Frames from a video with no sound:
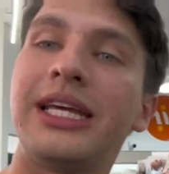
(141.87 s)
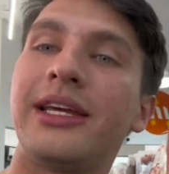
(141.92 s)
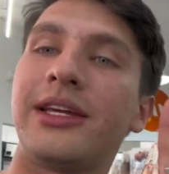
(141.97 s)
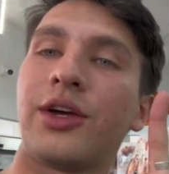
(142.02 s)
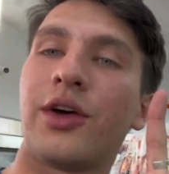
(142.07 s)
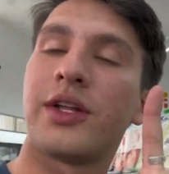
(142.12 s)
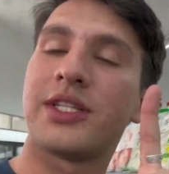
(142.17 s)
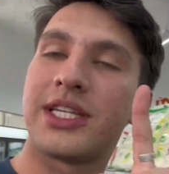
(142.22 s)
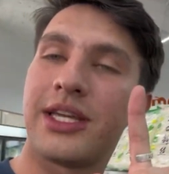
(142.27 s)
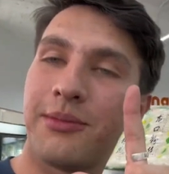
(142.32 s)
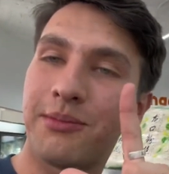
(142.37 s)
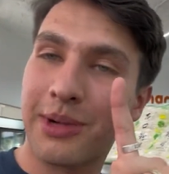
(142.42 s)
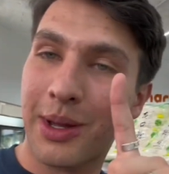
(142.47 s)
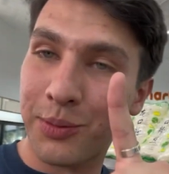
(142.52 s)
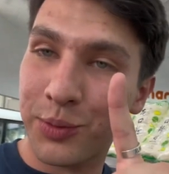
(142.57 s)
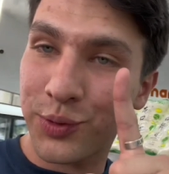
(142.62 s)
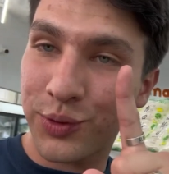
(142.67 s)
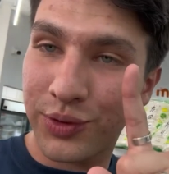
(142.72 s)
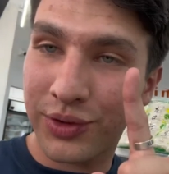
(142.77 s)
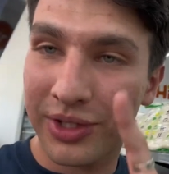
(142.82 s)
Pero así
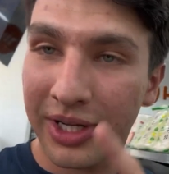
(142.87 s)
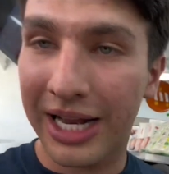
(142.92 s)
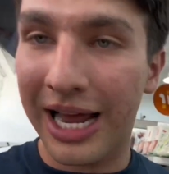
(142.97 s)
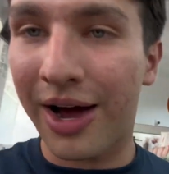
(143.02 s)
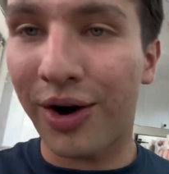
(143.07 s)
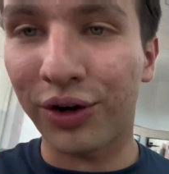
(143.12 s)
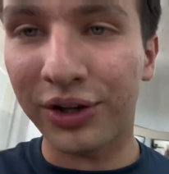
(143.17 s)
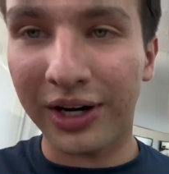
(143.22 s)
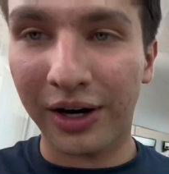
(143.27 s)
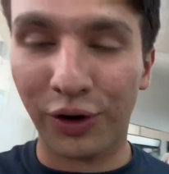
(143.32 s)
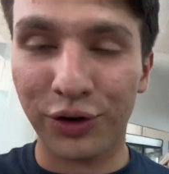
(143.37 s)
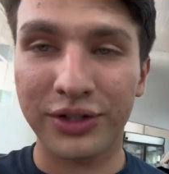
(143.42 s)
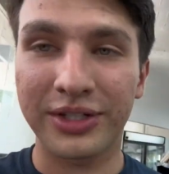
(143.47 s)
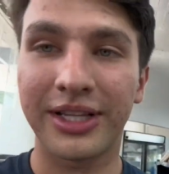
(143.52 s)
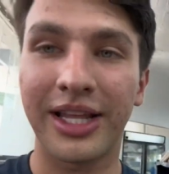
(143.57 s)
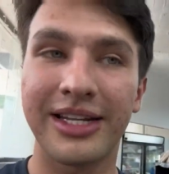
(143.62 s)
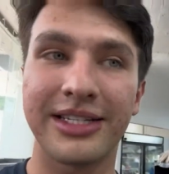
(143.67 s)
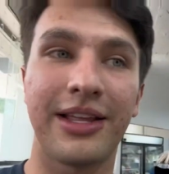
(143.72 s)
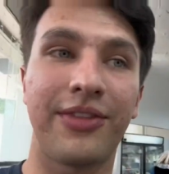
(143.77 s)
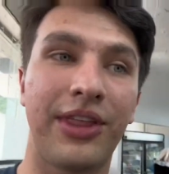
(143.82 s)
vamos a otra cosa
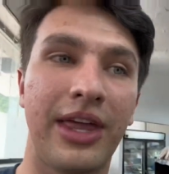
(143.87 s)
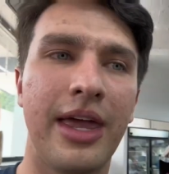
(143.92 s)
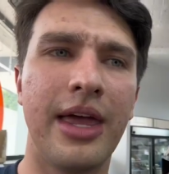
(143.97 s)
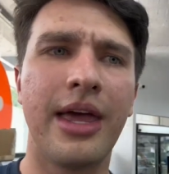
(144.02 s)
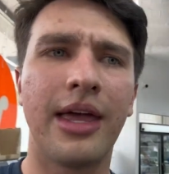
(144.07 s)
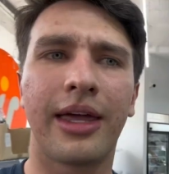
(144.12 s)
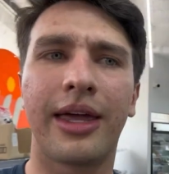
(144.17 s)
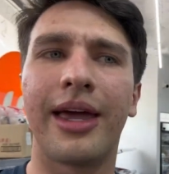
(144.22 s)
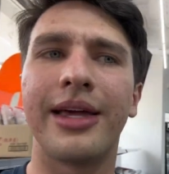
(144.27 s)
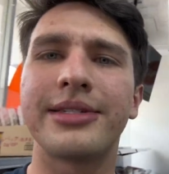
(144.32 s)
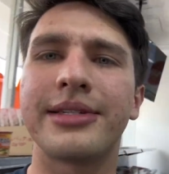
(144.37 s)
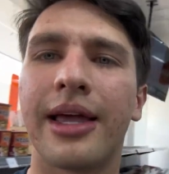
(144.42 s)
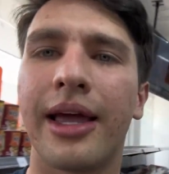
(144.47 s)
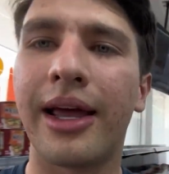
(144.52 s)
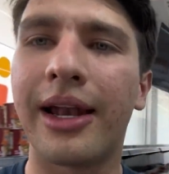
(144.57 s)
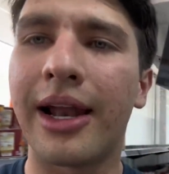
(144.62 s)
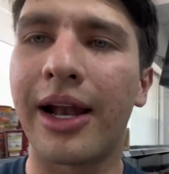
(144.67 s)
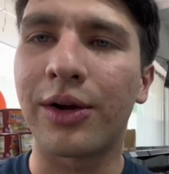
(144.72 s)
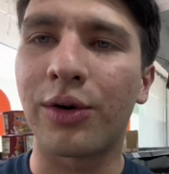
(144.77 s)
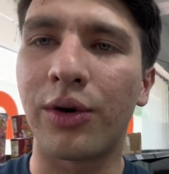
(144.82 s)
interesante que es
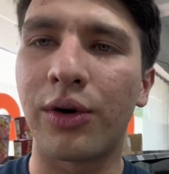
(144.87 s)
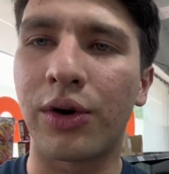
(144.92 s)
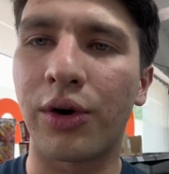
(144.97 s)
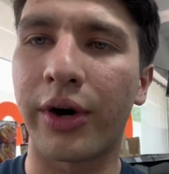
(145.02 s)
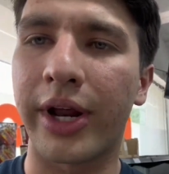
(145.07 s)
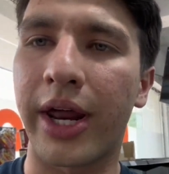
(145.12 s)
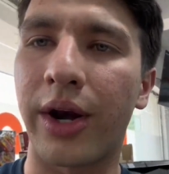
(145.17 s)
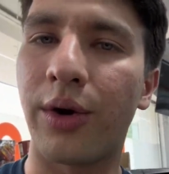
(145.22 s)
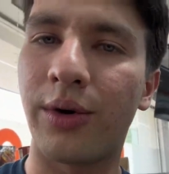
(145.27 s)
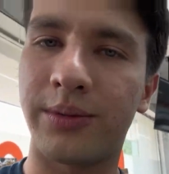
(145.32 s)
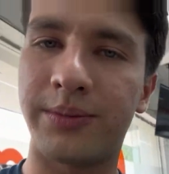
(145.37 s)
el alcohol coreano.